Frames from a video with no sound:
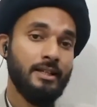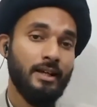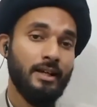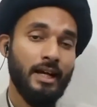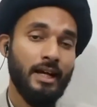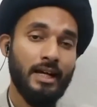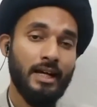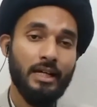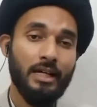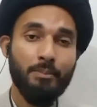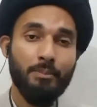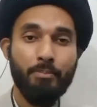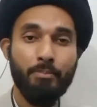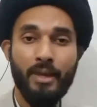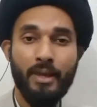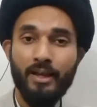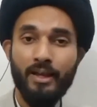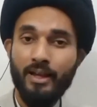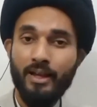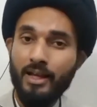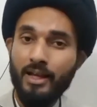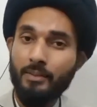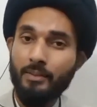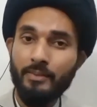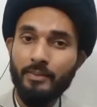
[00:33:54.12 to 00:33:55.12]
अगर
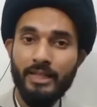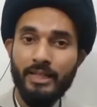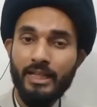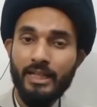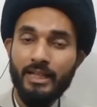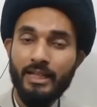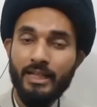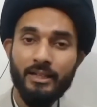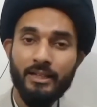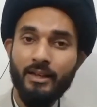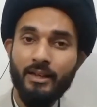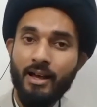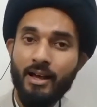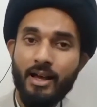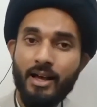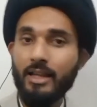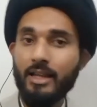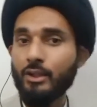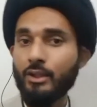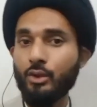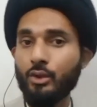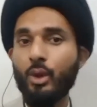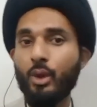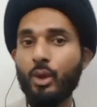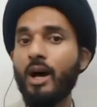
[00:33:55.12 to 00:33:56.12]
पैगाम लेकर
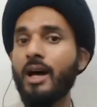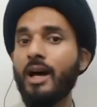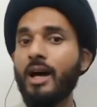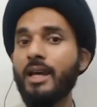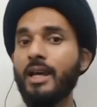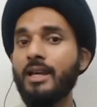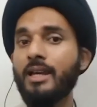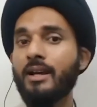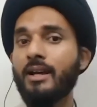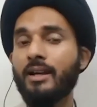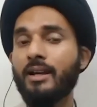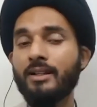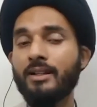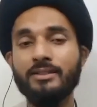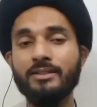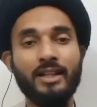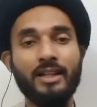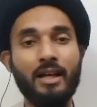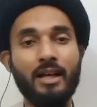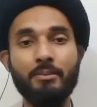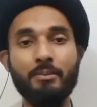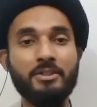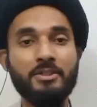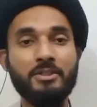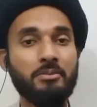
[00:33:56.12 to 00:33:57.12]
आए तो आए अगर
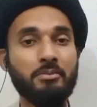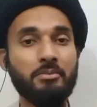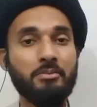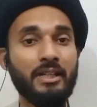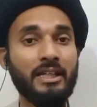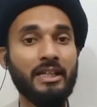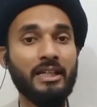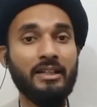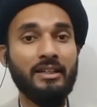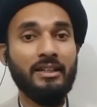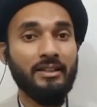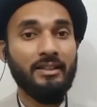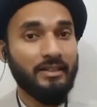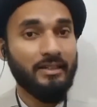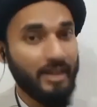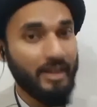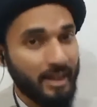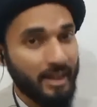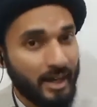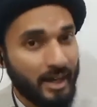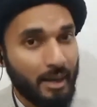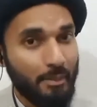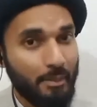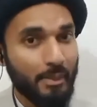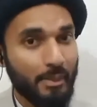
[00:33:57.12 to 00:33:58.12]
जनाब जब्राइल ना
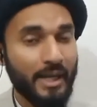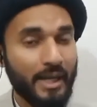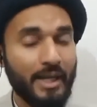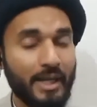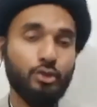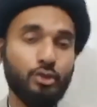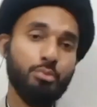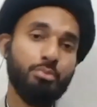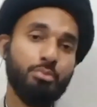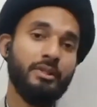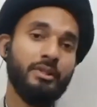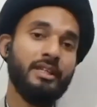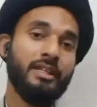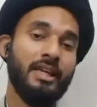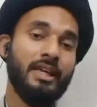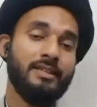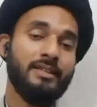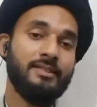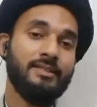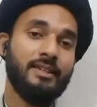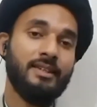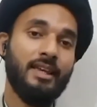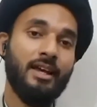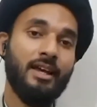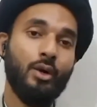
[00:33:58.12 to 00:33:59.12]
आ पाए तो फिर
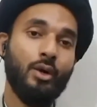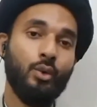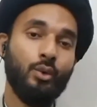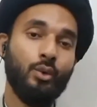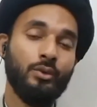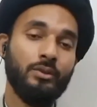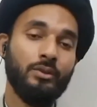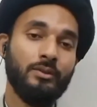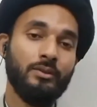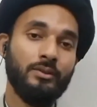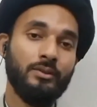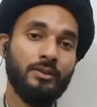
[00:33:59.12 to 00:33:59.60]
कैसे क्या हो